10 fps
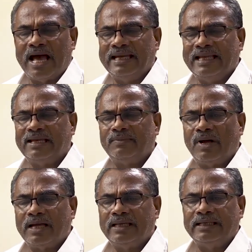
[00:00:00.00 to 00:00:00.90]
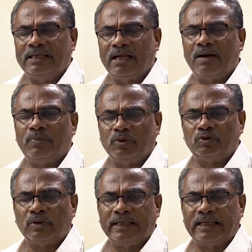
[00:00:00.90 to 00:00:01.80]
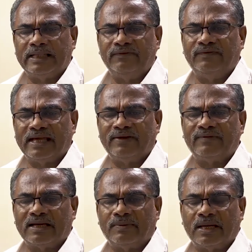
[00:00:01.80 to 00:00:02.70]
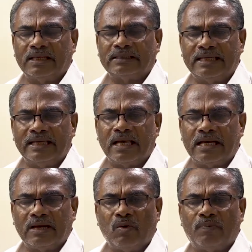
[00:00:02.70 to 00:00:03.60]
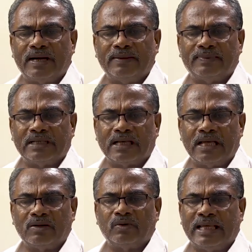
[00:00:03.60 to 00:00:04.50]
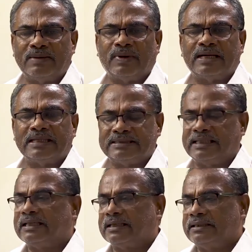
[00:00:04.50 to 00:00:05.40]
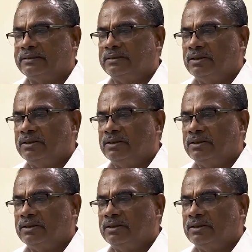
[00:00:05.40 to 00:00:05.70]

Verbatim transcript: அநேகமாக எல்லா பொதுத்துறைகளையும் வேக வேகமாக தனியாரிடம் ஒப்படைப்பதற்கான ஒரு ஏற்பாட்டை செய்கிறது